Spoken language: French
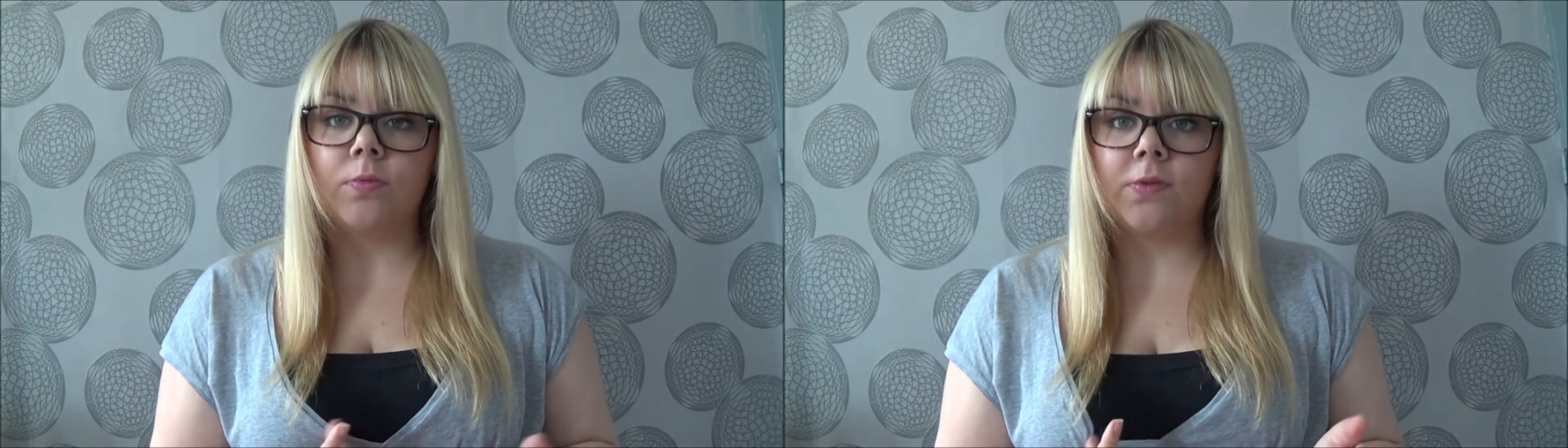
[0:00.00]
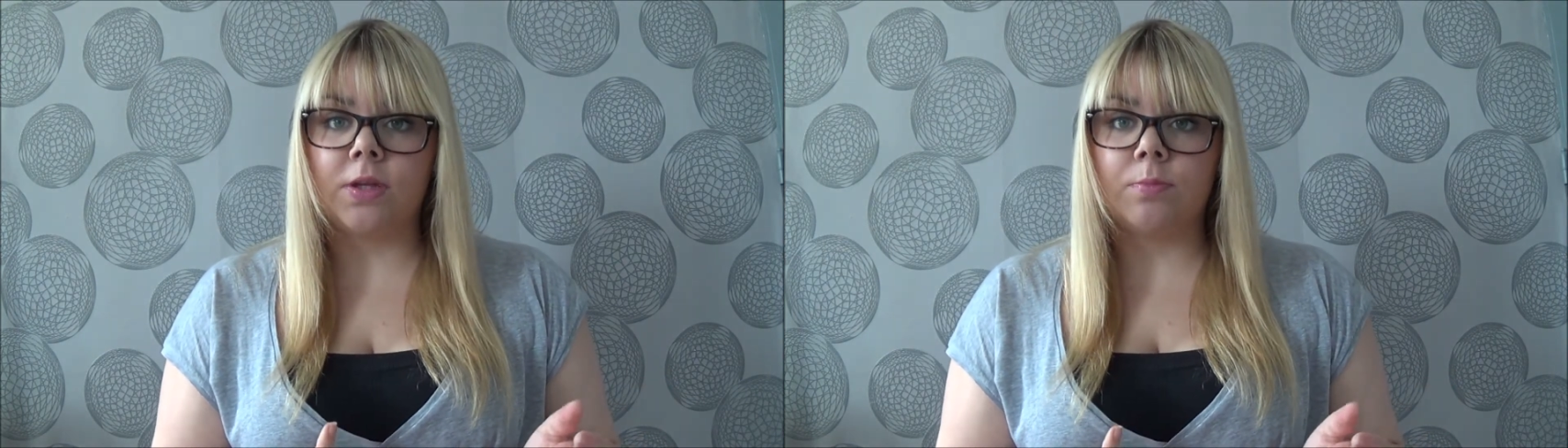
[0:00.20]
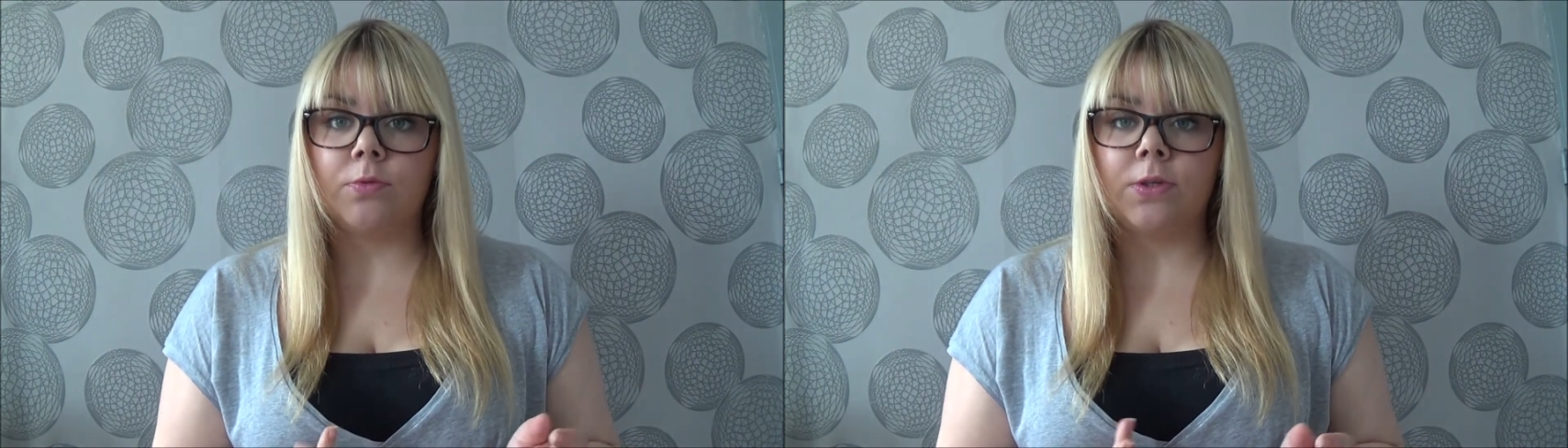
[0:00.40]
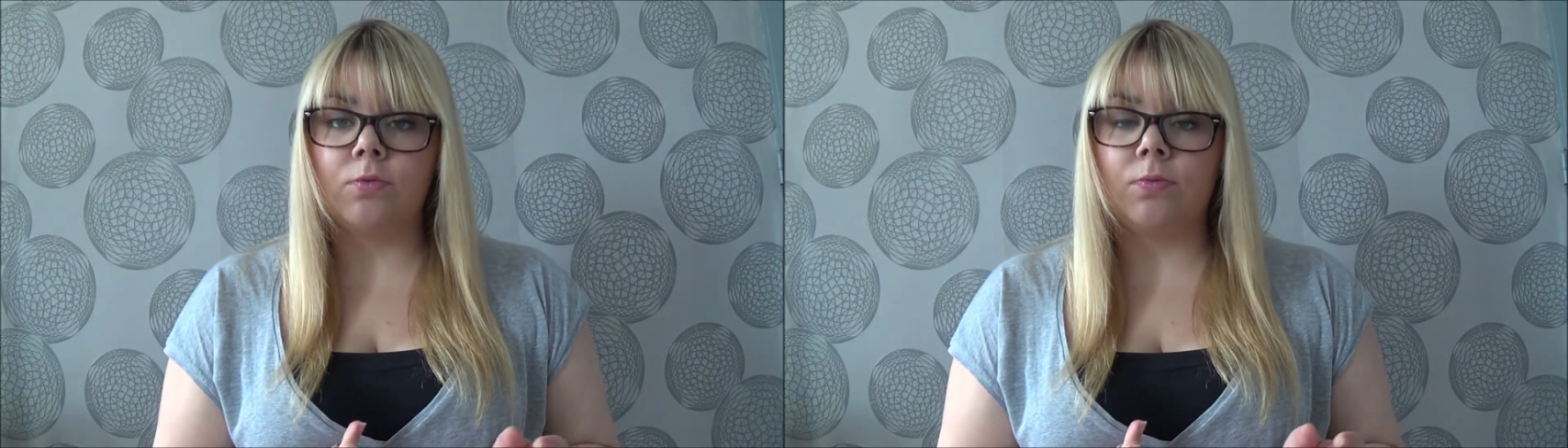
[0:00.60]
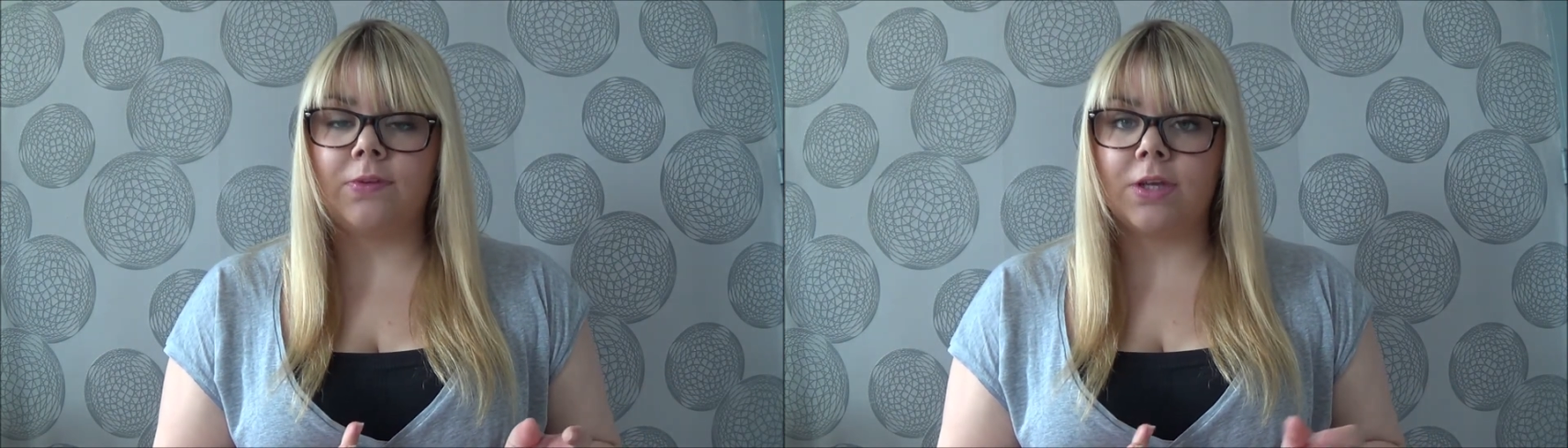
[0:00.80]
tout ce qui est beauté
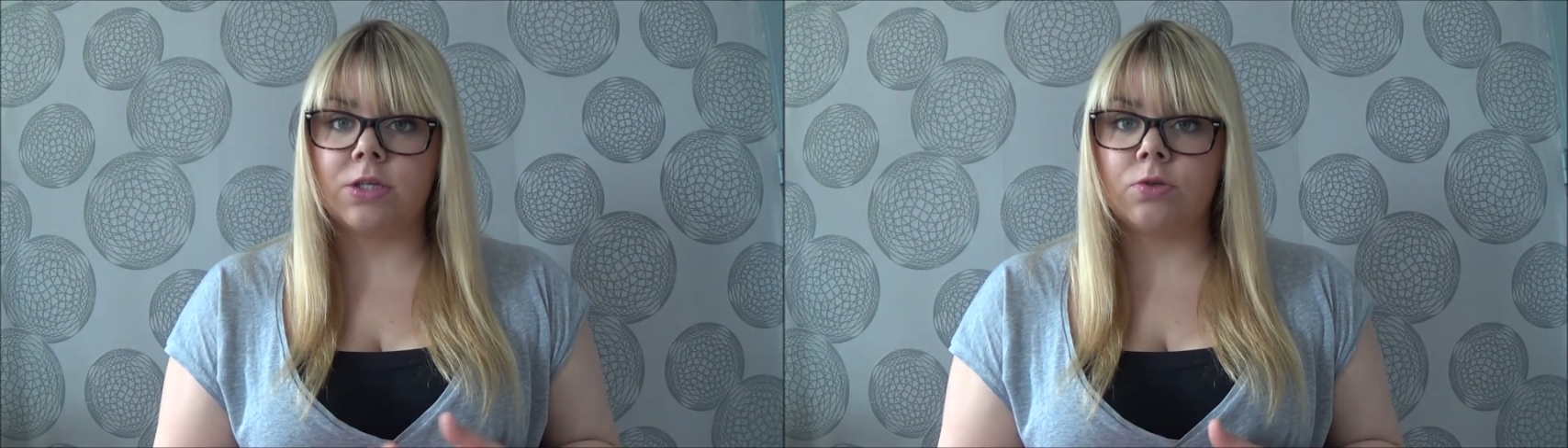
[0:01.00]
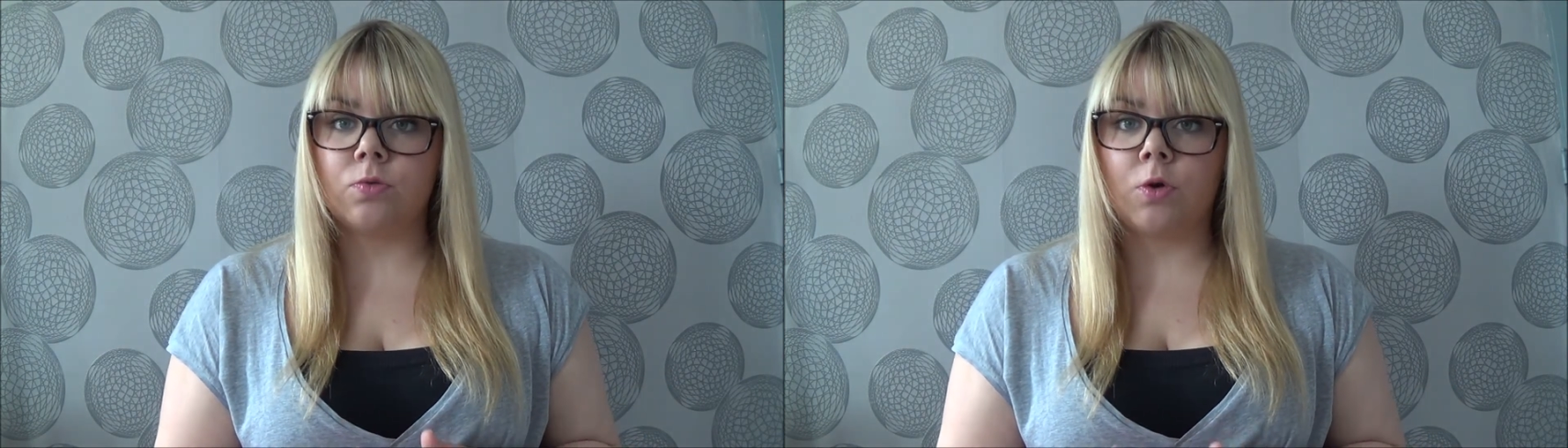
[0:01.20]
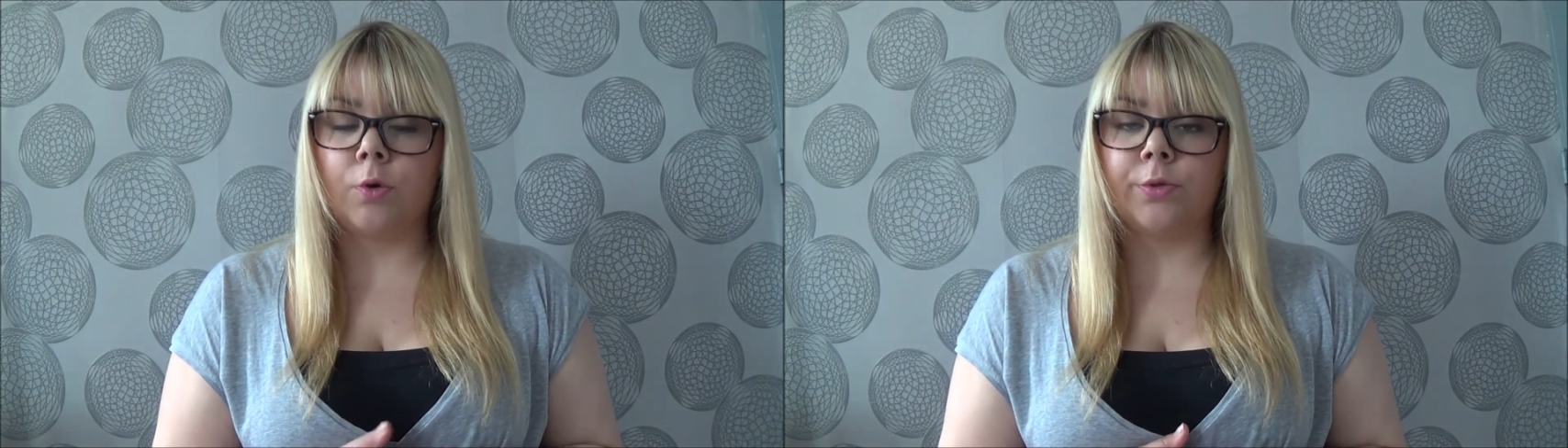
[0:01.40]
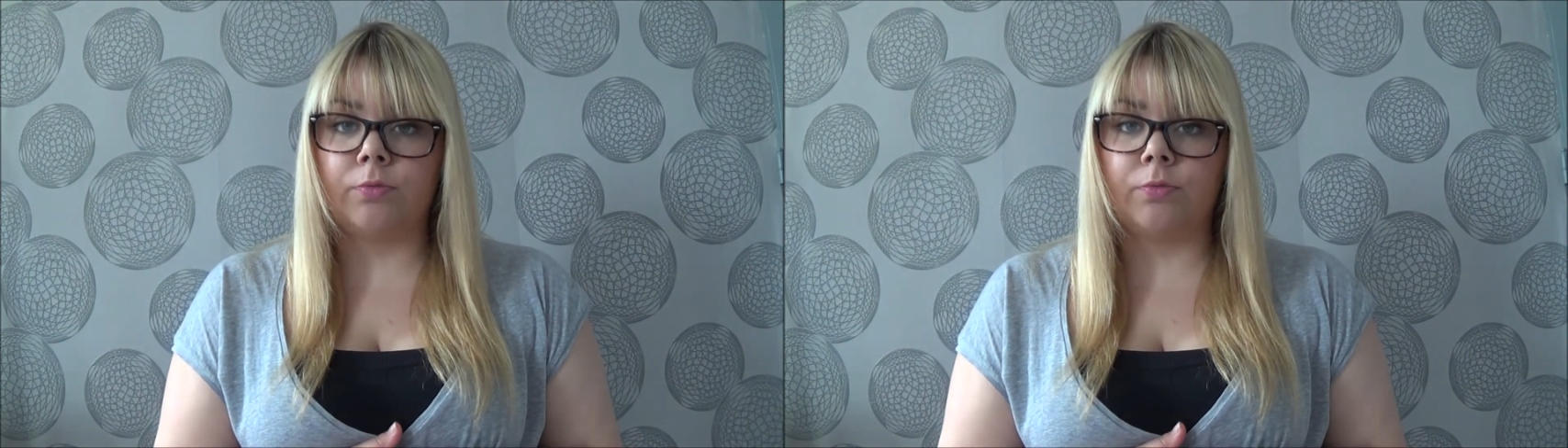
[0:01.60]
du visage et du corps